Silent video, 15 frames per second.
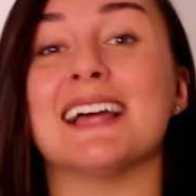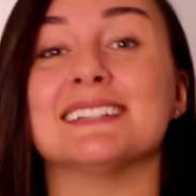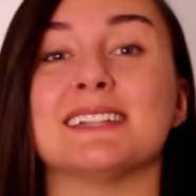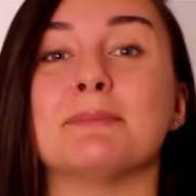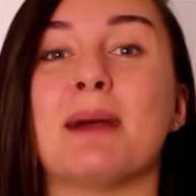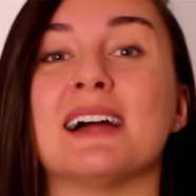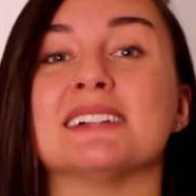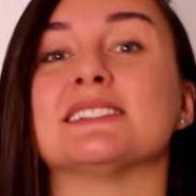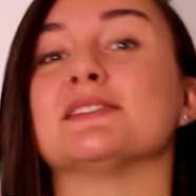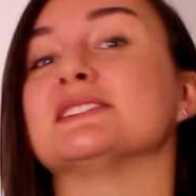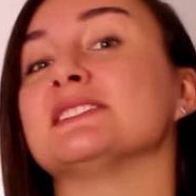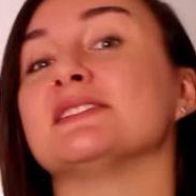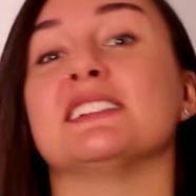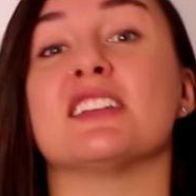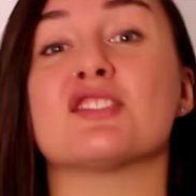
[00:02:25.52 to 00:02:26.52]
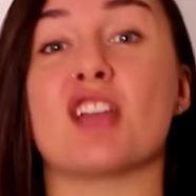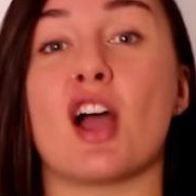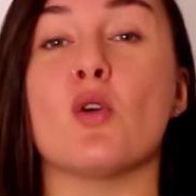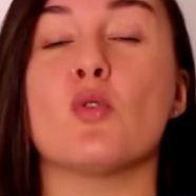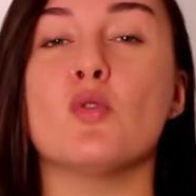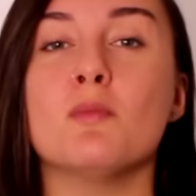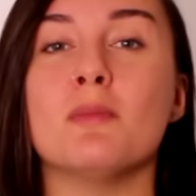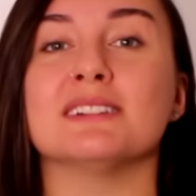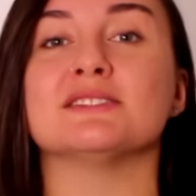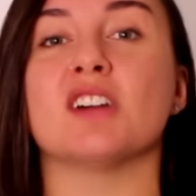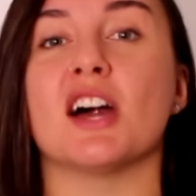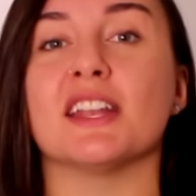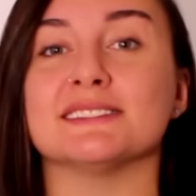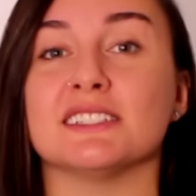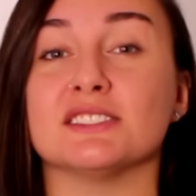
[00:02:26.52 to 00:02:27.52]
É essa massa você vai deixar algumas
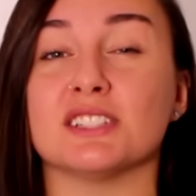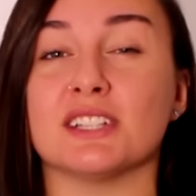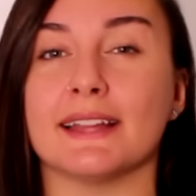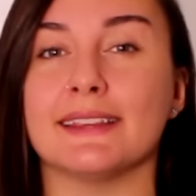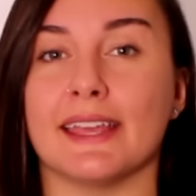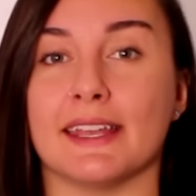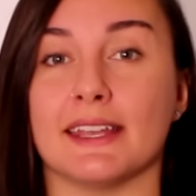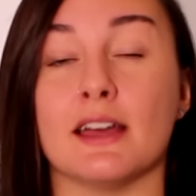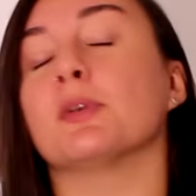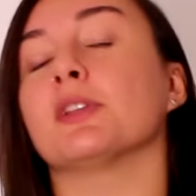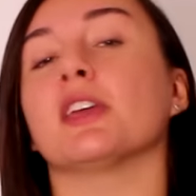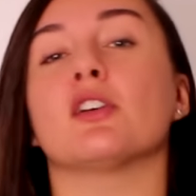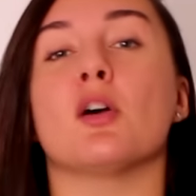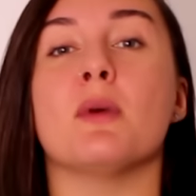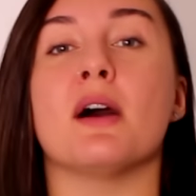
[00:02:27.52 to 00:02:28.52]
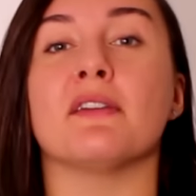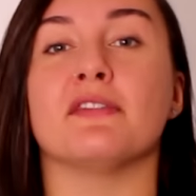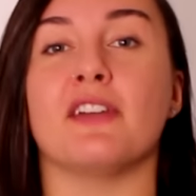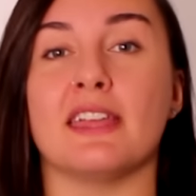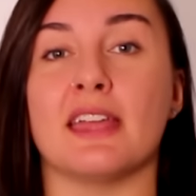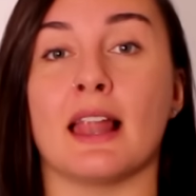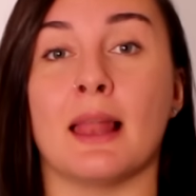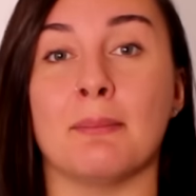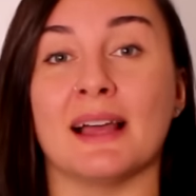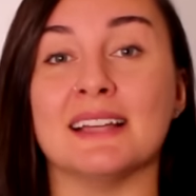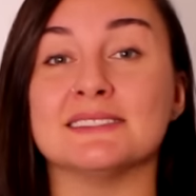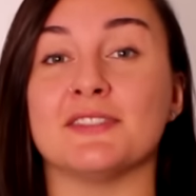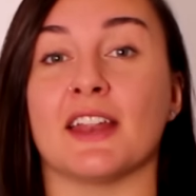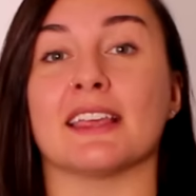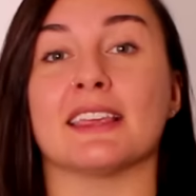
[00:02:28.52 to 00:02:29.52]
horas na geladeira, porque como a aveia ela é
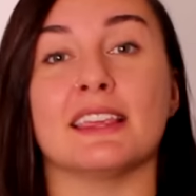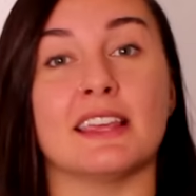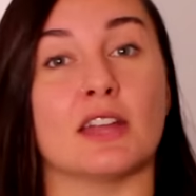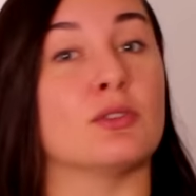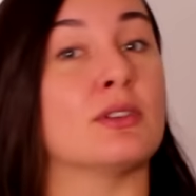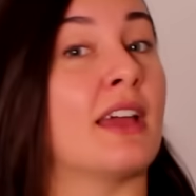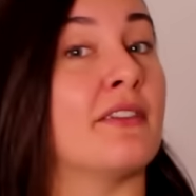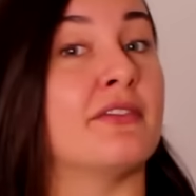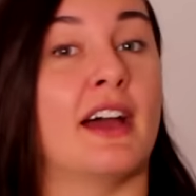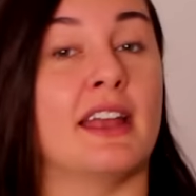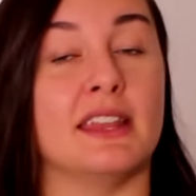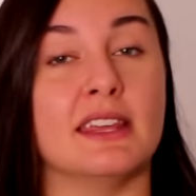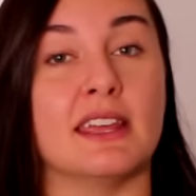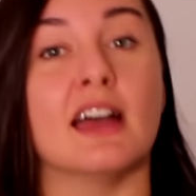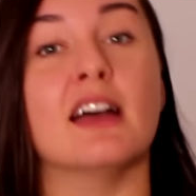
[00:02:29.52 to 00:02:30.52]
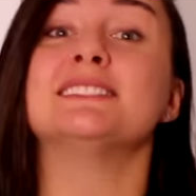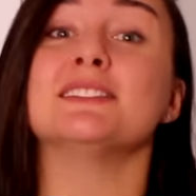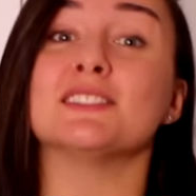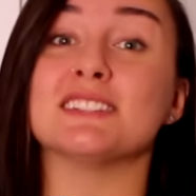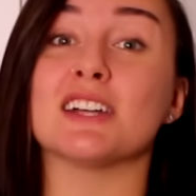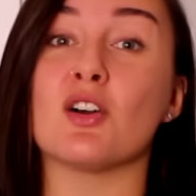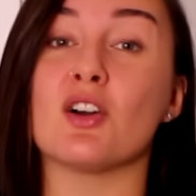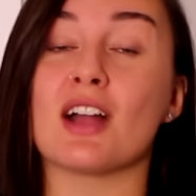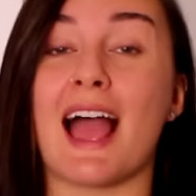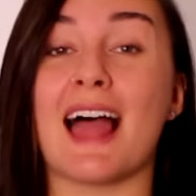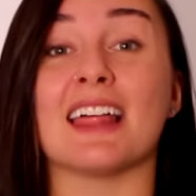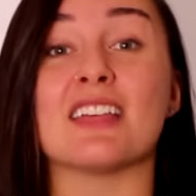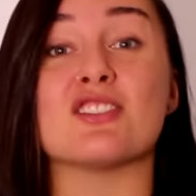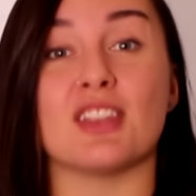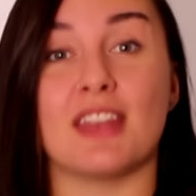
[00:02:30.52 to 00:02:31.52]
mais fraquinha do que a farinha, se você colocar
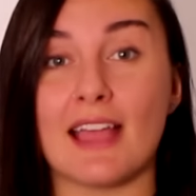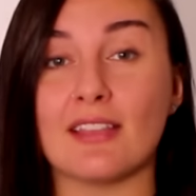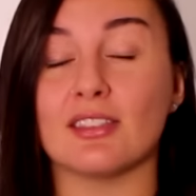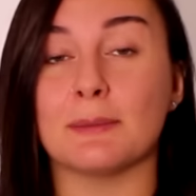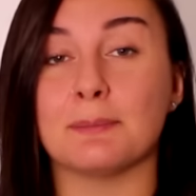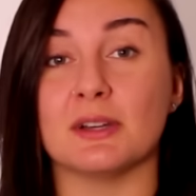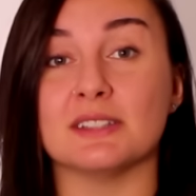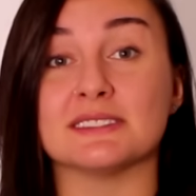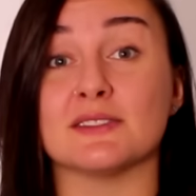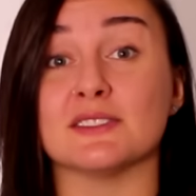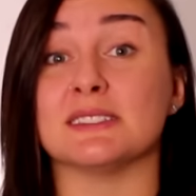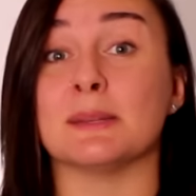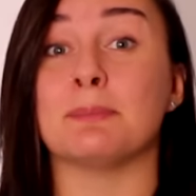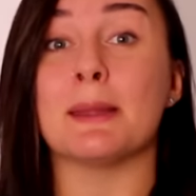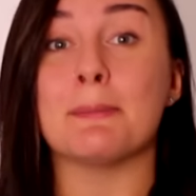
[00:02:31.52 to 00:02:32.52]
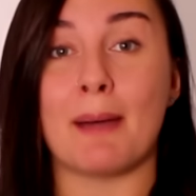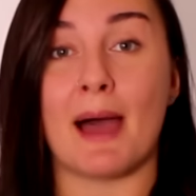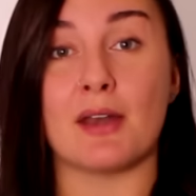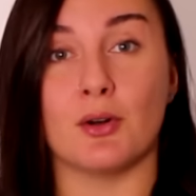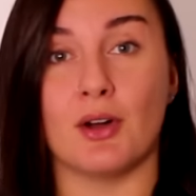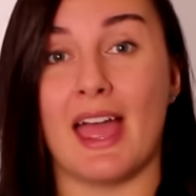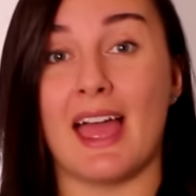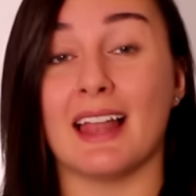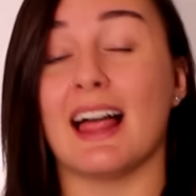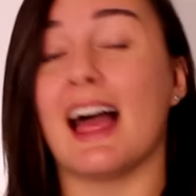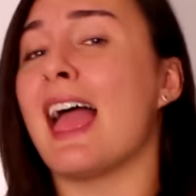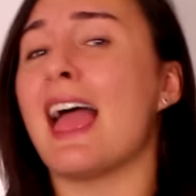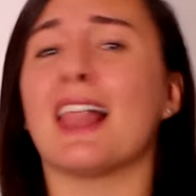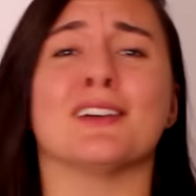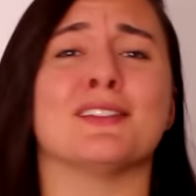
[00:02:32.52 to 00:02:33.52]
ela direto depois que você preparou ela,
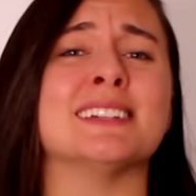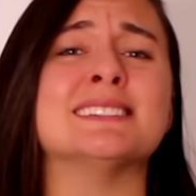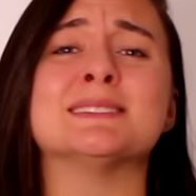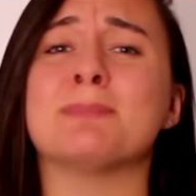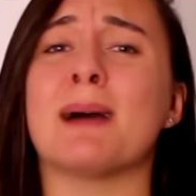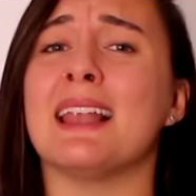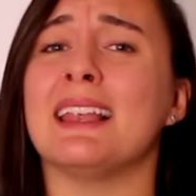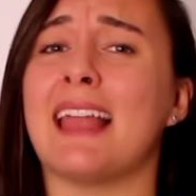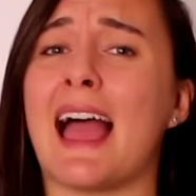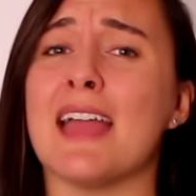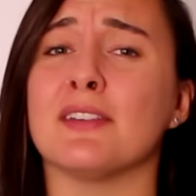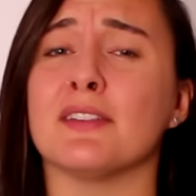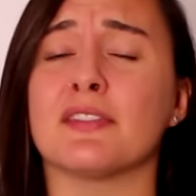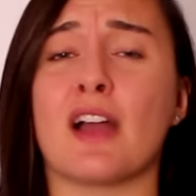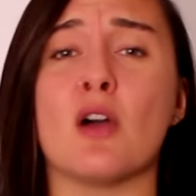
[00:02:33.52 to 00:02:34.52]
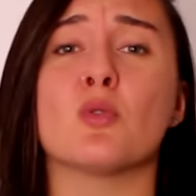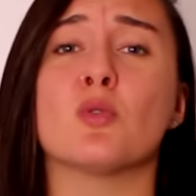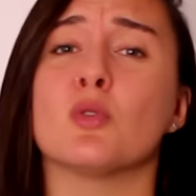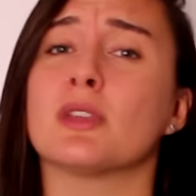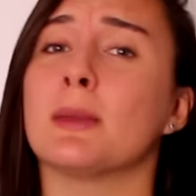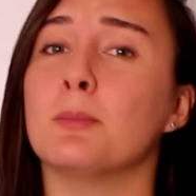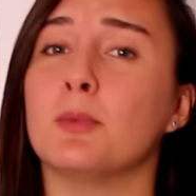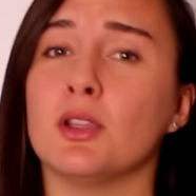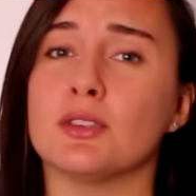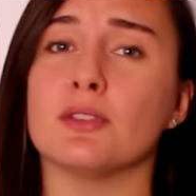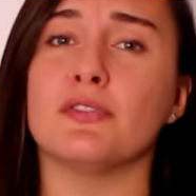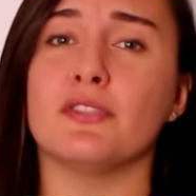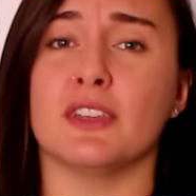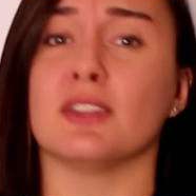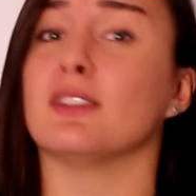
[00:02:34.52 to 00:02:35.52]
ela vai espalhar e vai ficar um cookie muito
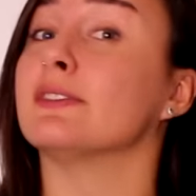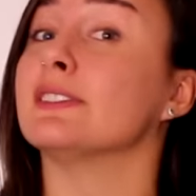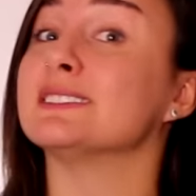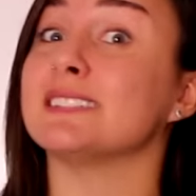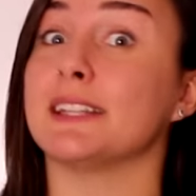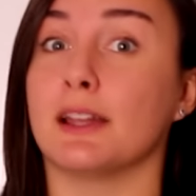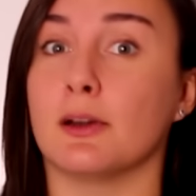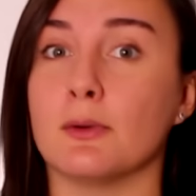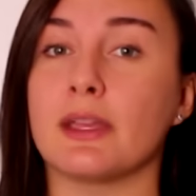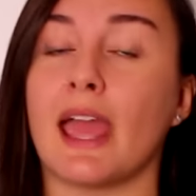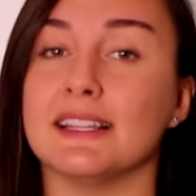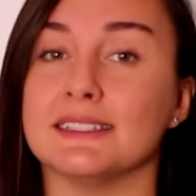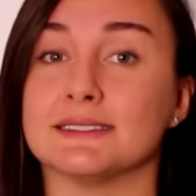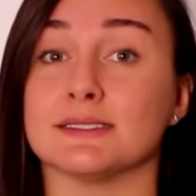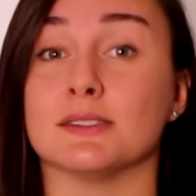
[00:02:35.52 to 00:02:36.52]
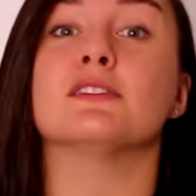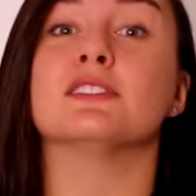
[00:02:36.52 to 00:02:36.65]
fino, e você não quer isso.